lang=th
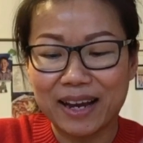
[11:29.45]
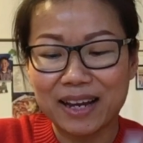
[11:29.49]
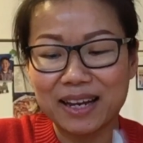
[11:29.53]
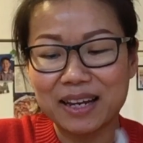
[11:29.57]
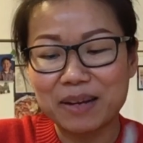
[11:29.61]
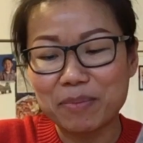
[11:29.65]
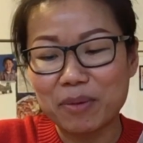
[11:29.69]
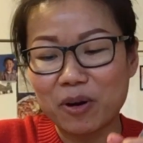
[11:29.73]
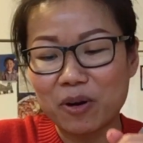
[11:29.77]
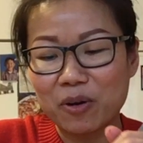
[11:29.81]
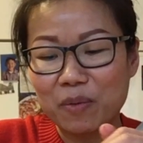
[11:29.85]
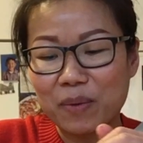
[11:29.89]
ก็เล
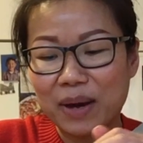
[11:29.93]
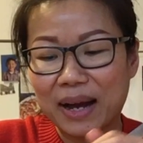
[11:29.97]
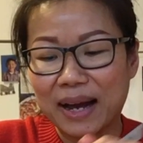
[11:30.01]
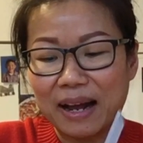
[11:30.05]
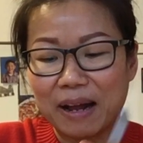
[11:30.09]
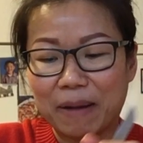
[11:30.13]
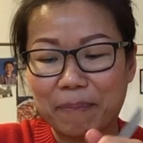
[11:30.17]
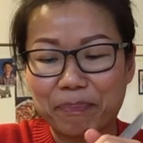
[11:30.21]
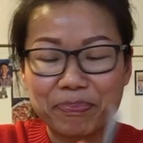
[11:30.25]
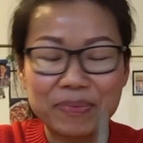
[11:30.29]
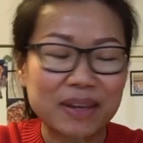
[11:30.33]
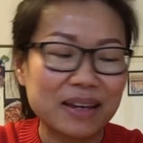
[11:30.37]
ยมองว่า
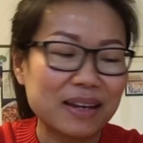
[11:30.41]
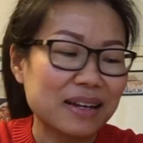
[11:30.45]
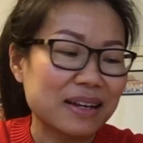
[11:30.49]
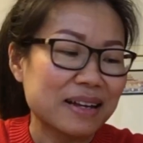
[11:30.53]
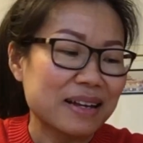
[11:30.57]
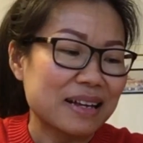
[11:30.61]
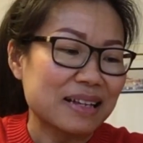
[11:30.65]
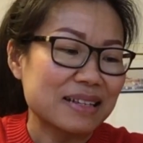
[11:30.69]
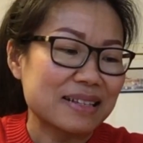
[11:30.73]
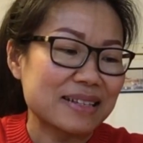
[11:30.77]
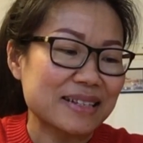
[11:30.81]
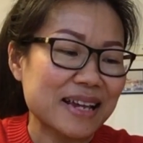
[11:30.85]

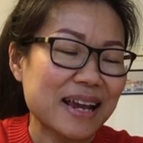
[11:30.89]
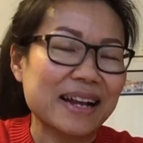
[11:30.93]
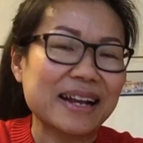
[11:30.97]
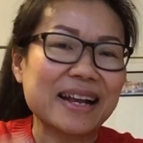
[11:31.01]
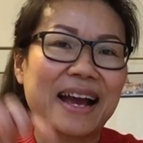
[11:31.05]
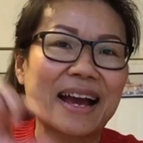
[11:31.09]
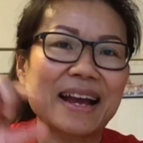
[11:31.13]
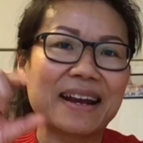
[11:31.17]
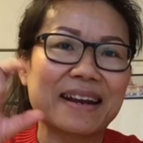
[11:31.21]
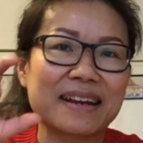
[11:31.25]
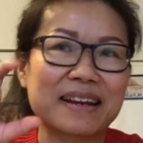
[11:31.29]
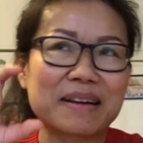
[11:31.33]
แจ
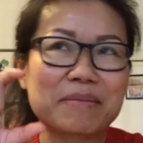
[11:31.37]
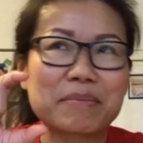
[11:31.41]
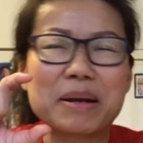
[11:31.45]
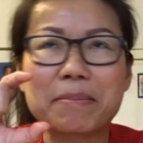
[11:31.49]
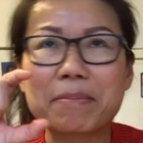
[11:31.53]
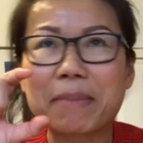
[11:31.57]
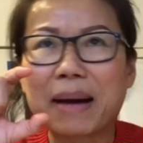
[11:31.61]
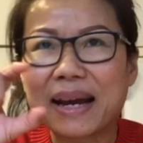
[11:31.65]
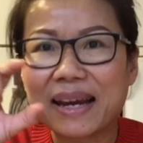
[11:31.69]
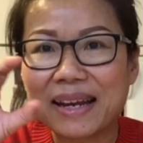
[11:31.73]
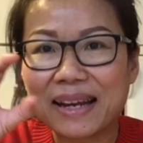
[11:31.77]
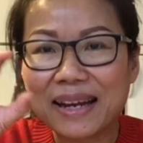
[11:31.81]
กันหนามัน
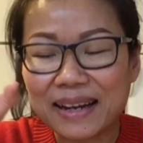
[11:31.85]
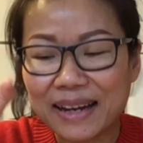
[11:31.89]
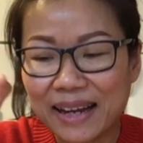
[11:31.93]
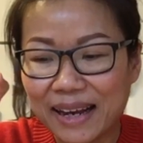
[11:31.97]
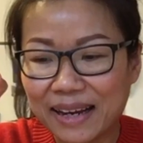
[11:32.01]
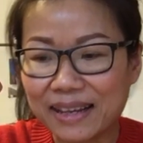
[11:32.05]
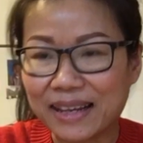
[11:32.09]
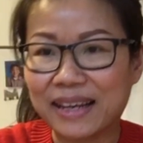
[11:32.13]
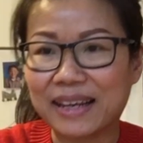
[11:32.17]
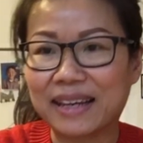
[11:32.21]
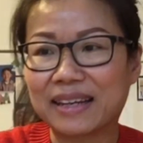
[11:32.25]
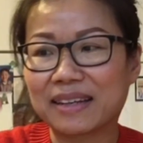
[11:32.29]
ไปเล็
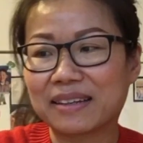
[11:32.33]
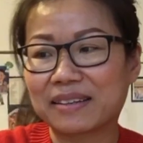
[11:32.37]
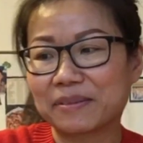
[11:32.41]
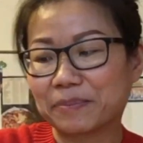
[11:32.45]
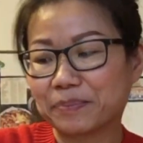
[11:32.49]
กๆเอง